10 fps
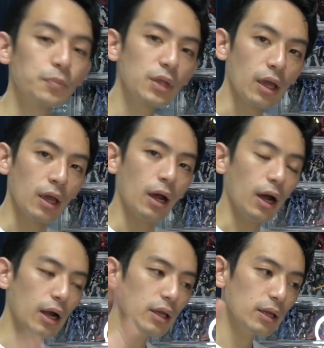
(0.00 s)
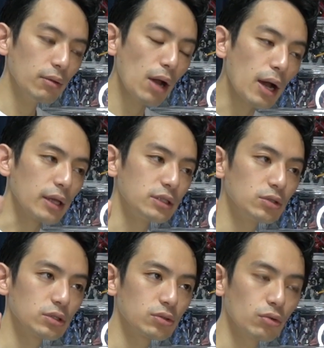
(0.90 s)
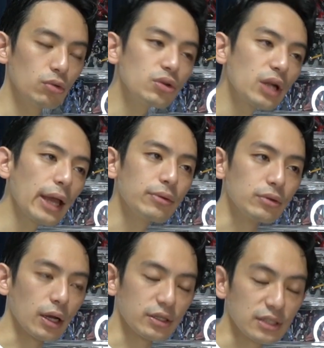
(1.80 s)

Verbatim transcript: であれは一応そのロングライフルあ